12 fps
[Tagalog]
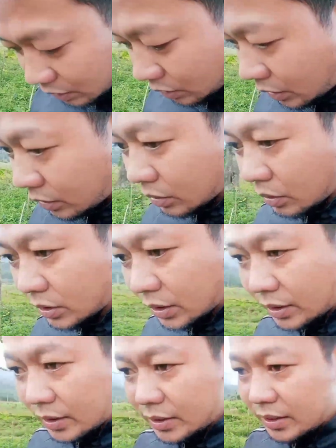so ito
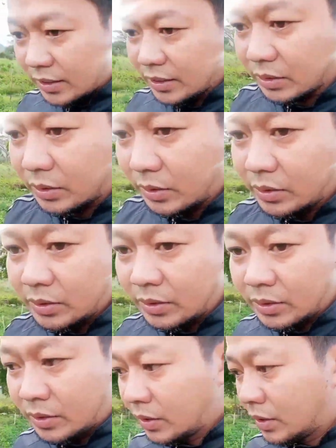sa area na to
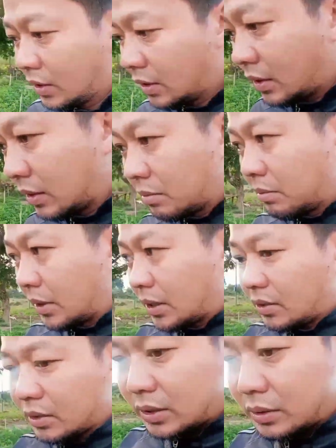
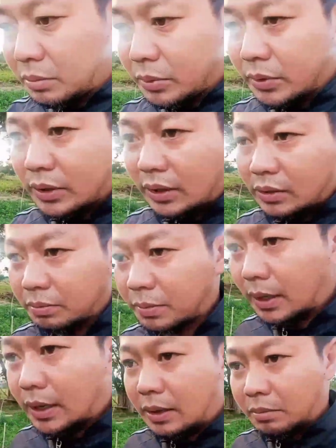meron din po tayong
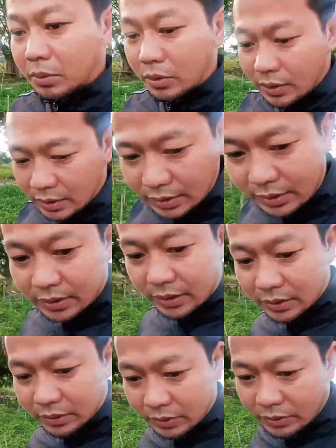pahabol hanggang
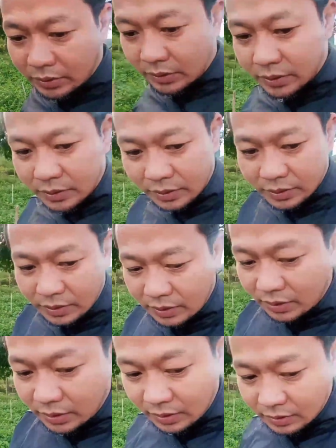dito
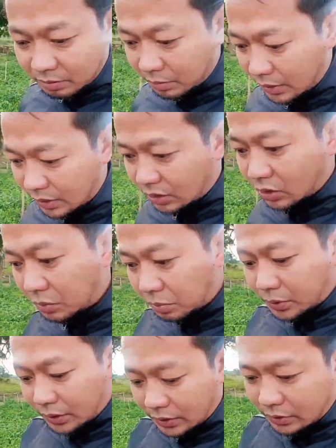pakita ko
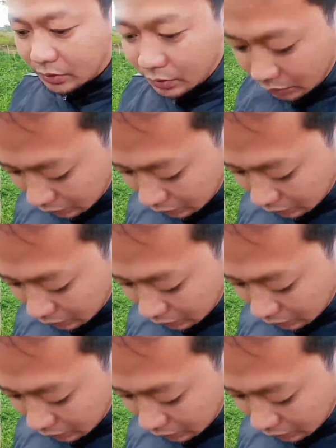po sa inyo